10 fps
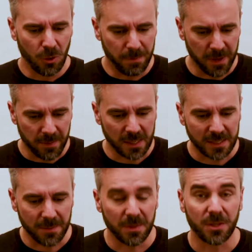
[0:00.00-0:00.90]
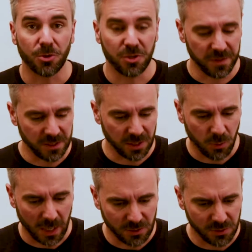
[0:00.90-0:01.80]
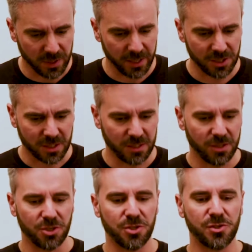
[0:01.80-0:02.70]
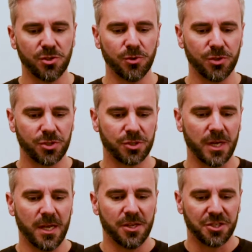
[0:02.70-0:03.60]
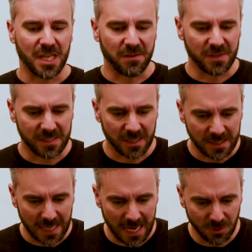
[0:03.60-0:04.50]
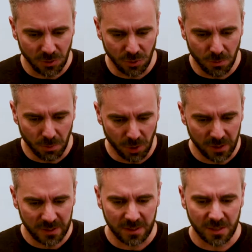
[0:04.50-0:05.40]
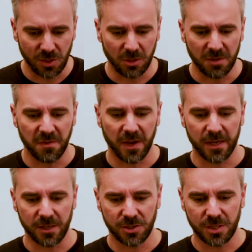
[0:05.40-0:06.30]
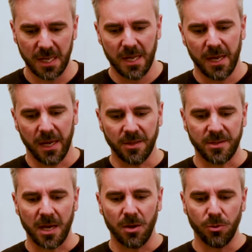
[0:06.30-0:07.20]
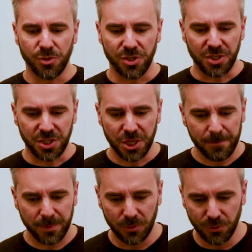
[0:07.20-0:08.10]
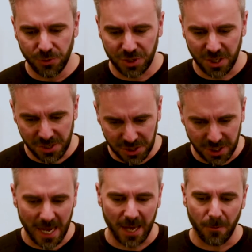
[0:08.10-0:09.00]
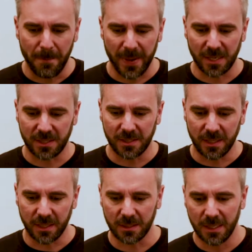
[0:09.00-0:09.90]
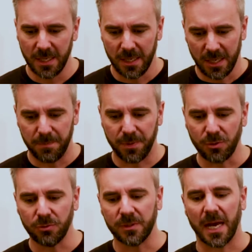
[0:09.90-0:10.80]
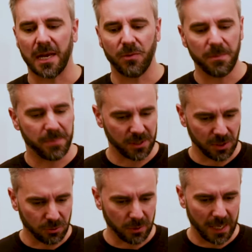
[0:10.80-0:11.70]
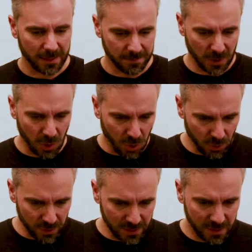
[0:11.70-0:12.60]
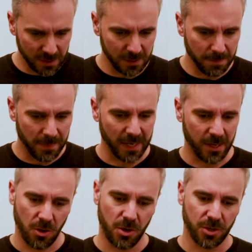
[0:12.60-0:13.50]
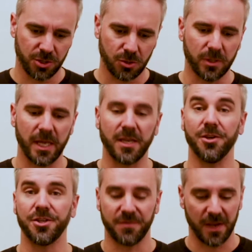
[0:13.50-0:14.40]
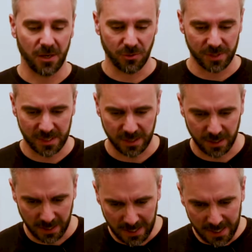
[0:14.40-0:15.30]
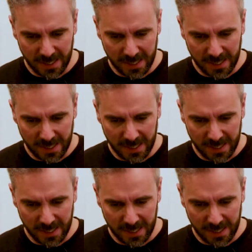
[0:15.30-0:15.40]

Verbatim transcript: O primeiro está em Mateus 24, 3, que diz: Jesus estava sentado no Monte das Oliveiras. Então os discípulos chegaram perto dele e perguntaram em particular: Conte para nós quando é que isto vai acontecer?